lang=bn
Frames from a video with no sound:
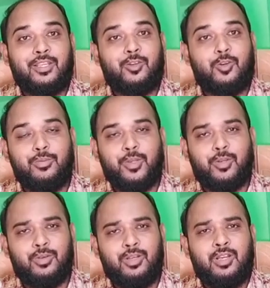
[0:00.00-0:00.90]
খুবই প্রিয়
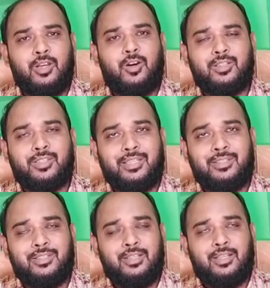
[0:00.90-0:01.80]
অর্থাৎ
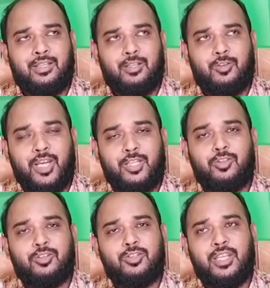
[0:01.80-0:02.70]
লোকায়ত
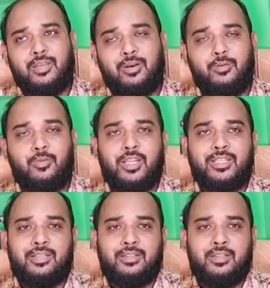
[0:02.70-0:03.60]
দর্শনে এভাবে বলা যায়